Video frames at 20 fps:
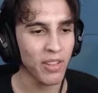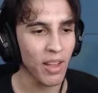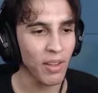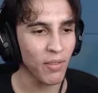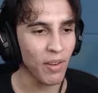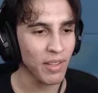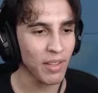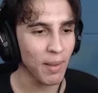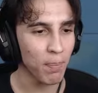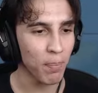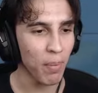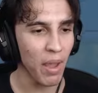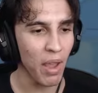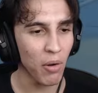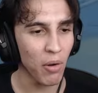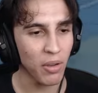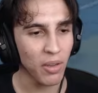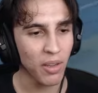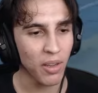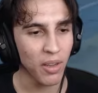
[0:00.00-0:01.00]
certo, vai ter
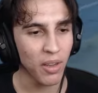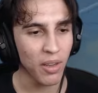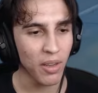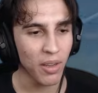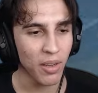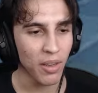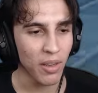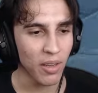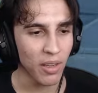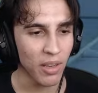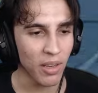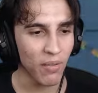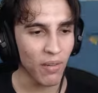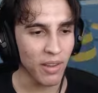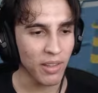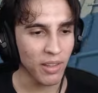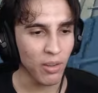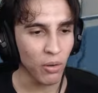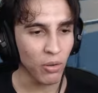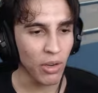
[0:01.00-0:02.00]
parry e
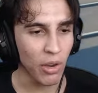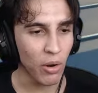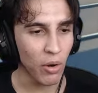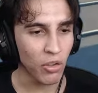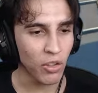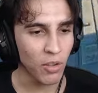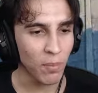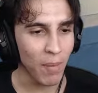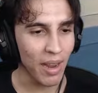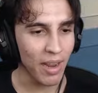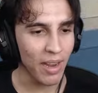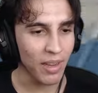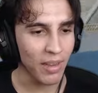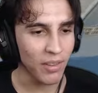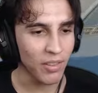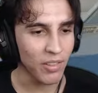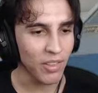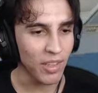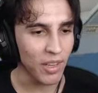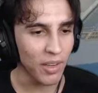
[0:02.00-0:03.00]
vai ter uns negócios bacanas.
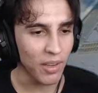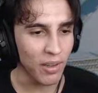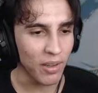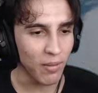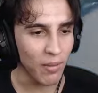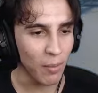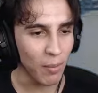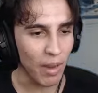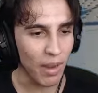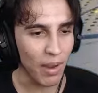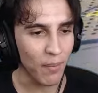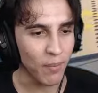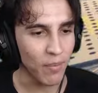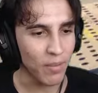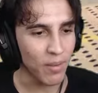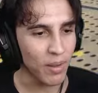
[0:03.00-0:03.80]
bacana. Se liga, vamos lá.